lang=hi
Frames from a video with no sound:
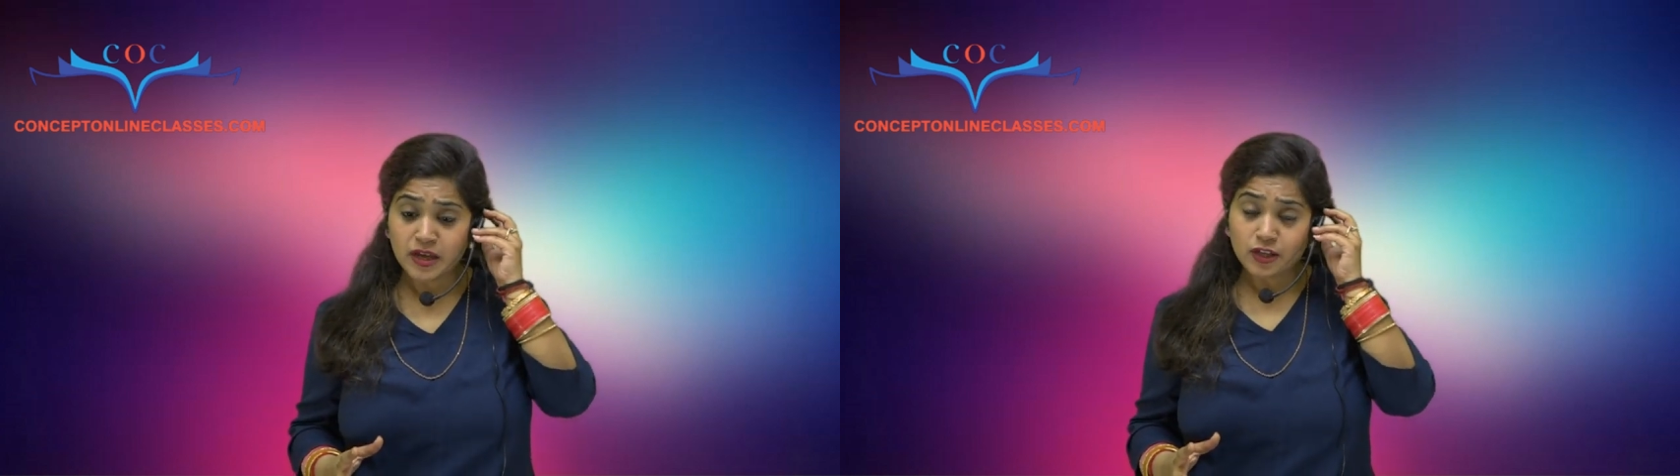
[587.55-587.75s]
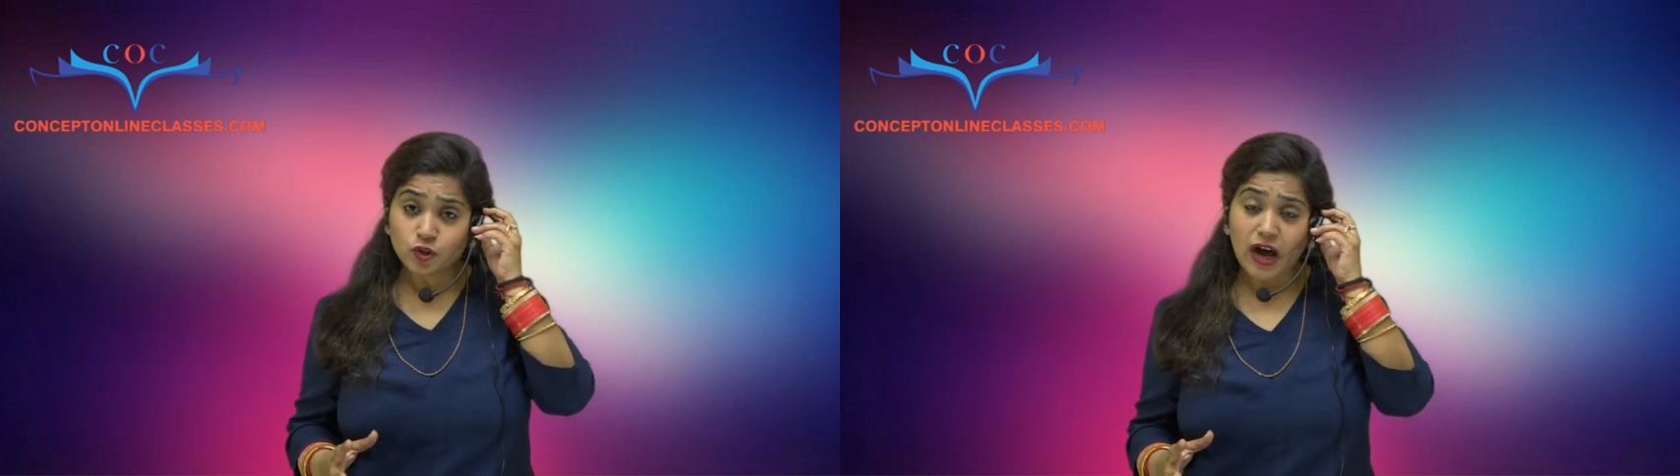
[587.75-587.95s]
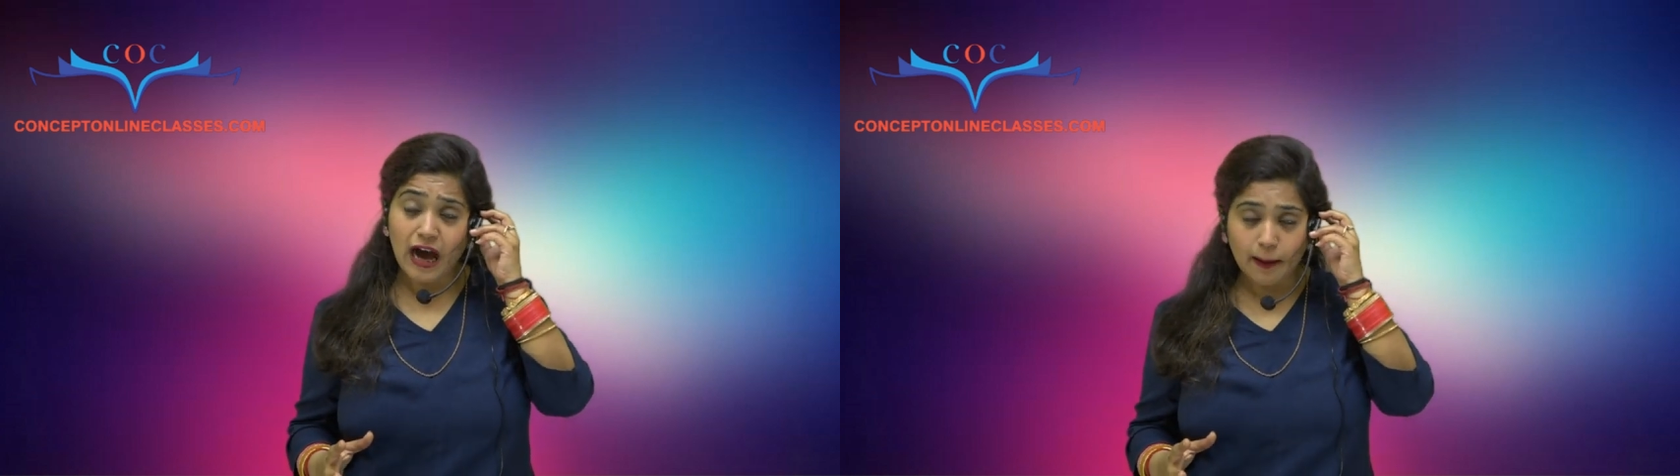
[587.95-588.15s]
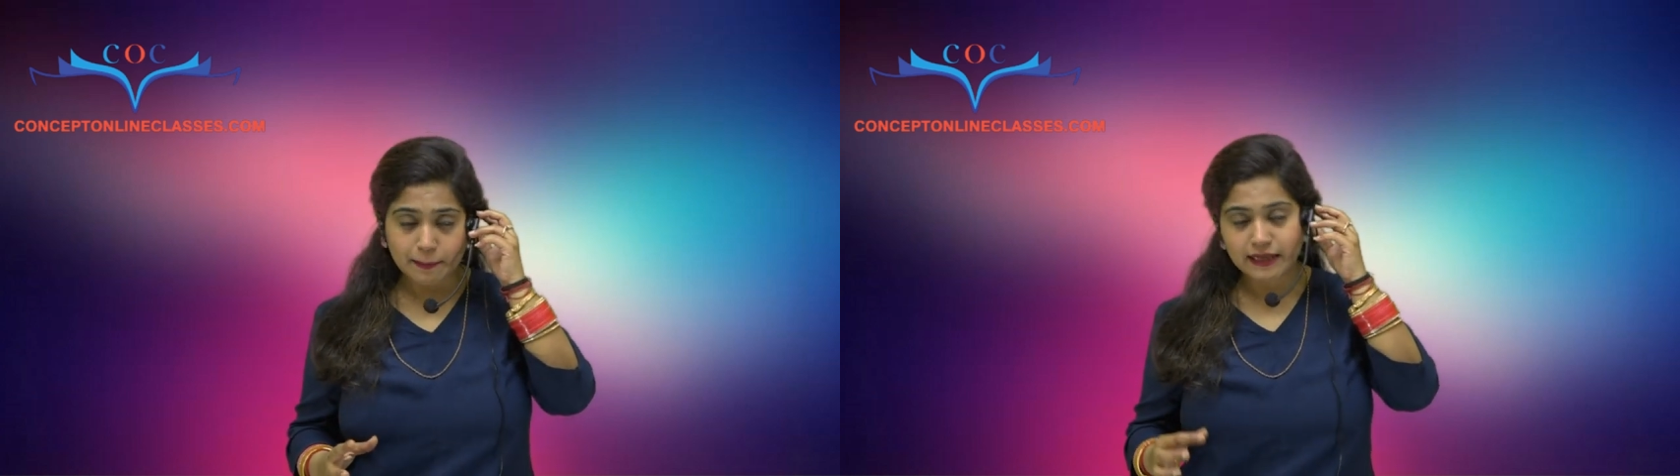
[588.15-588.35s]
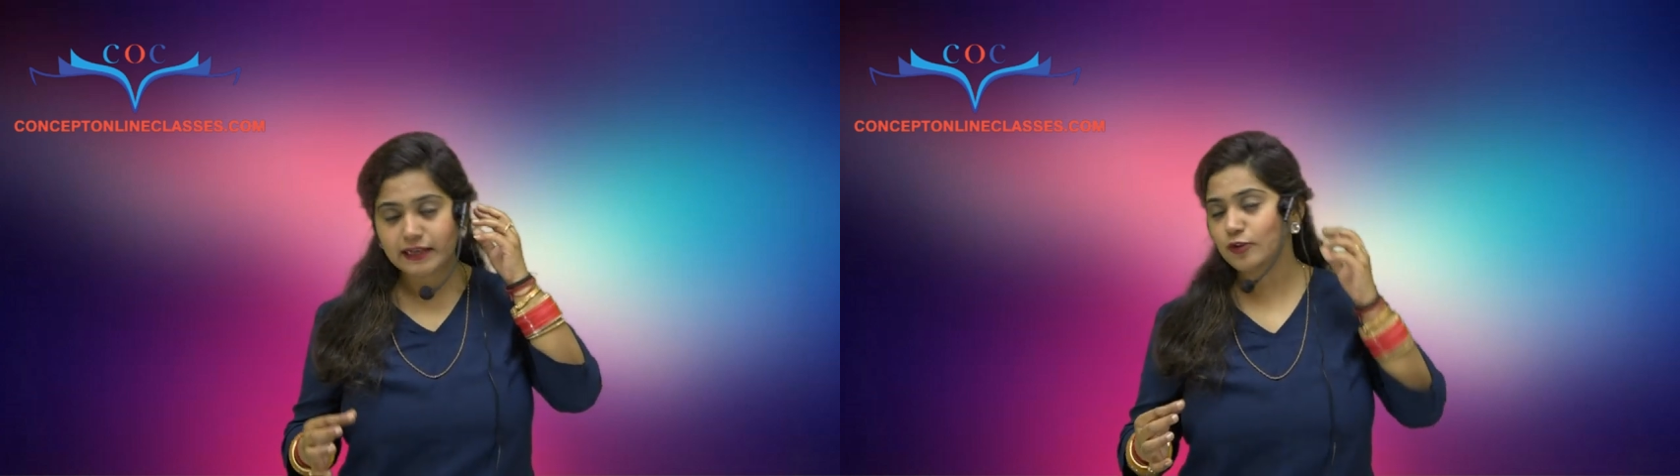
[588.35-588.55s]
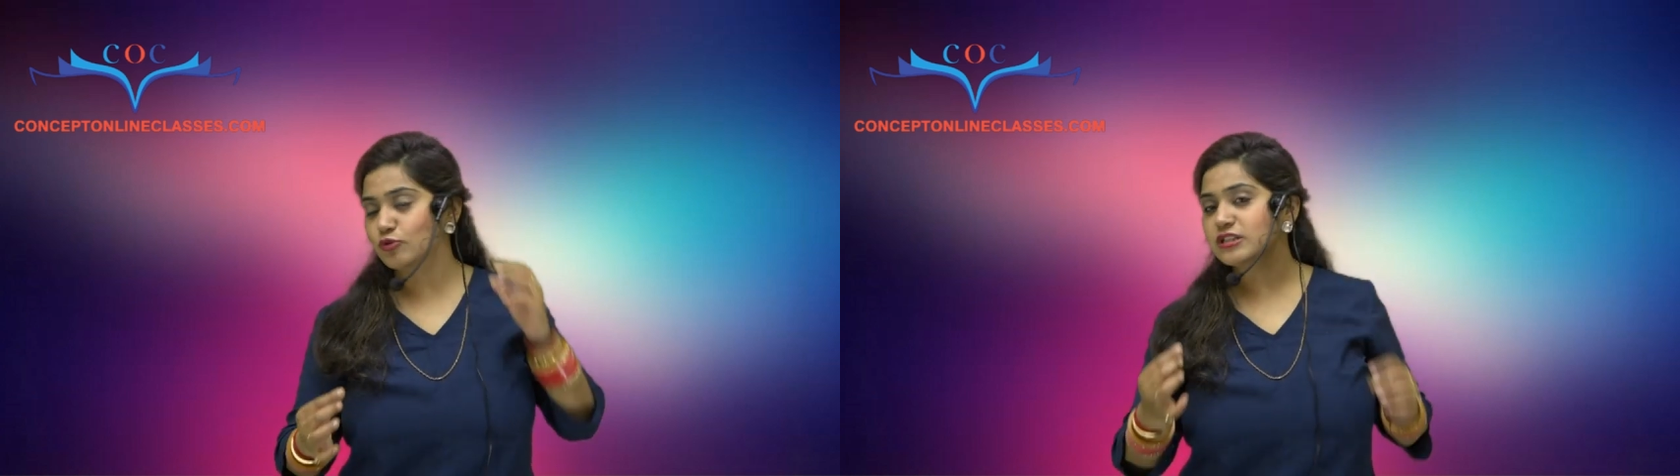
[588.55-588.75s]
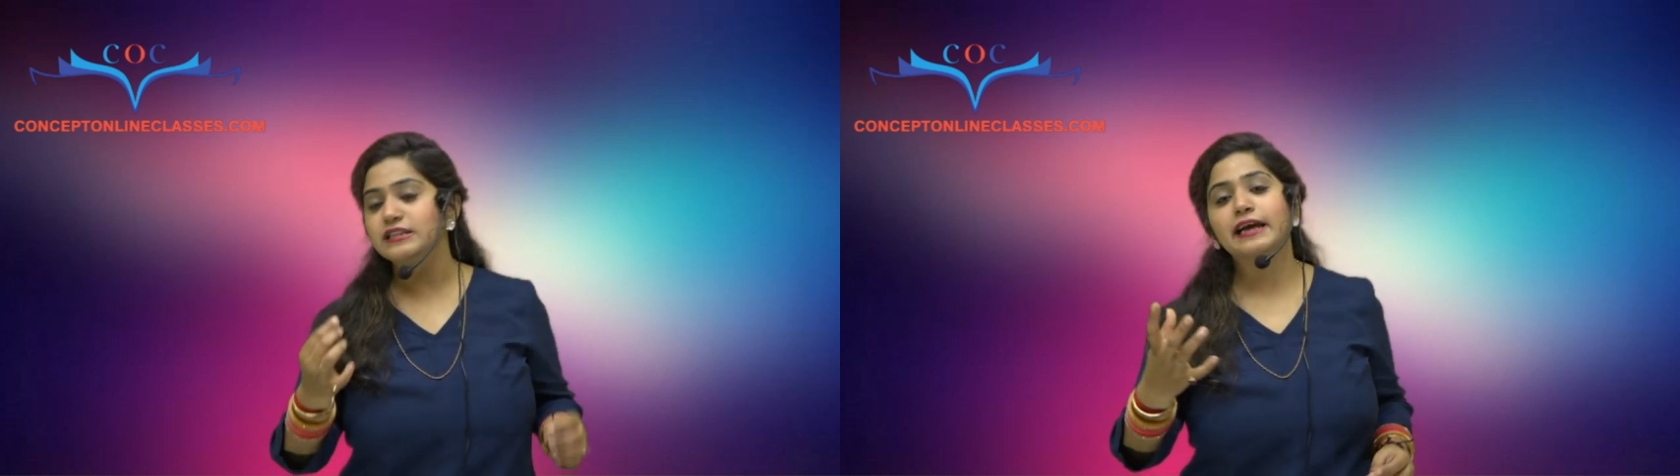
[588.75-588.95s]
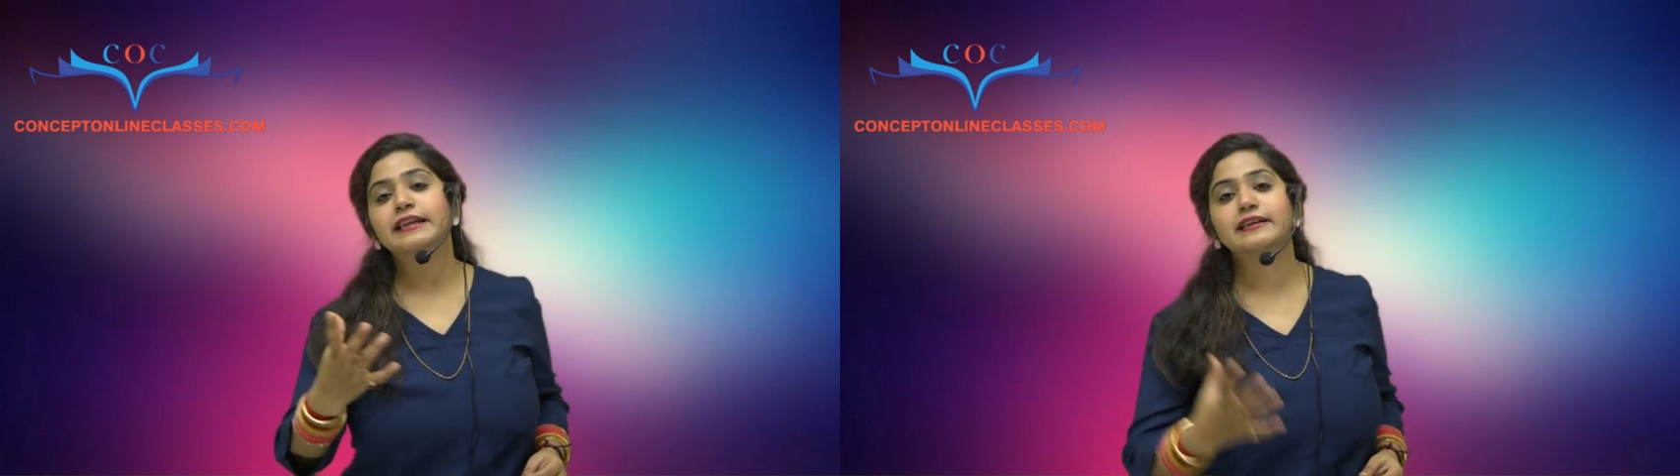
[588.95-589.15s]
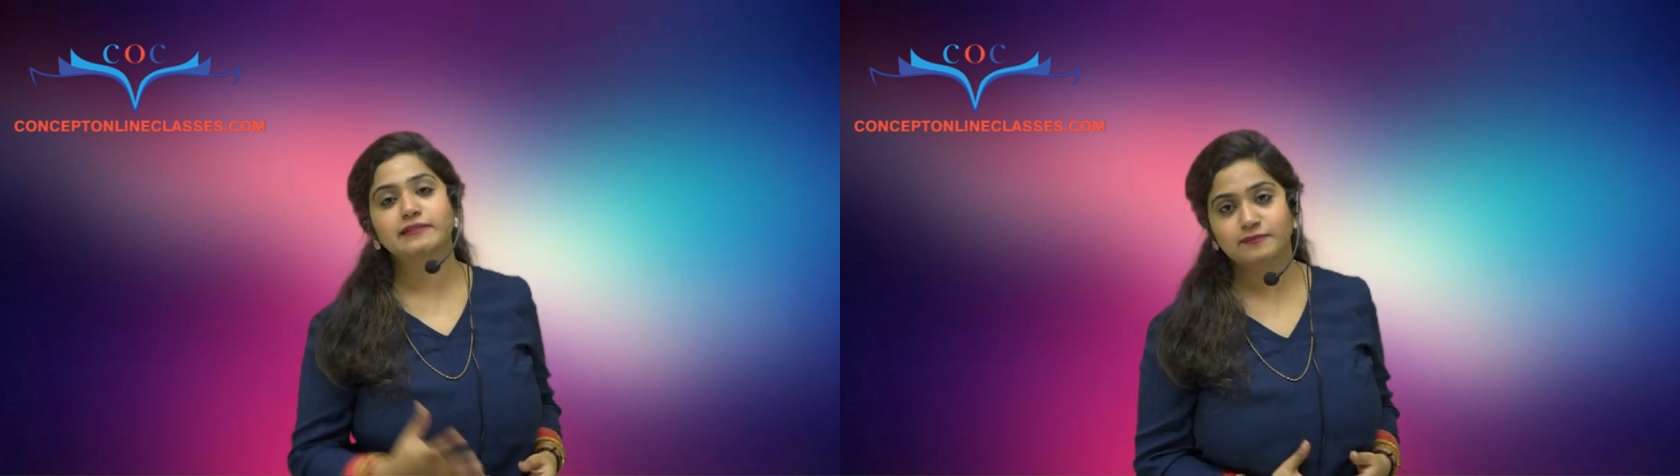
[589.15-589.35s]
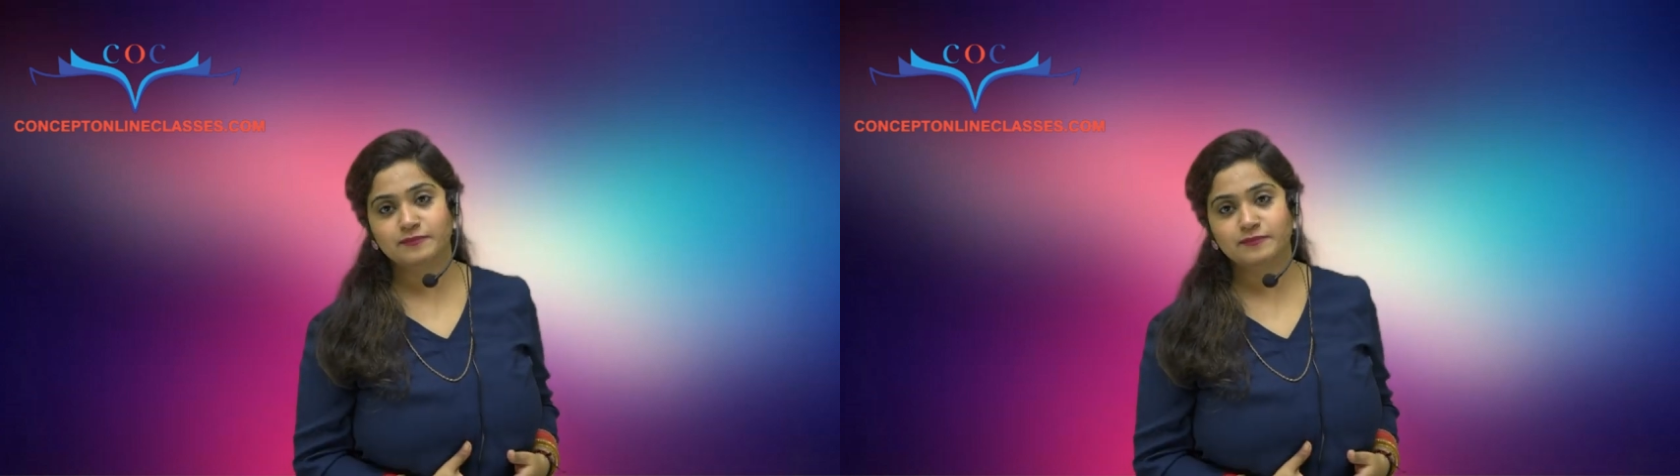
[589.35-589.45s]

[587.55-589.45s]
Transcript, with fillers: तो आपके लिए कुछ लाइनें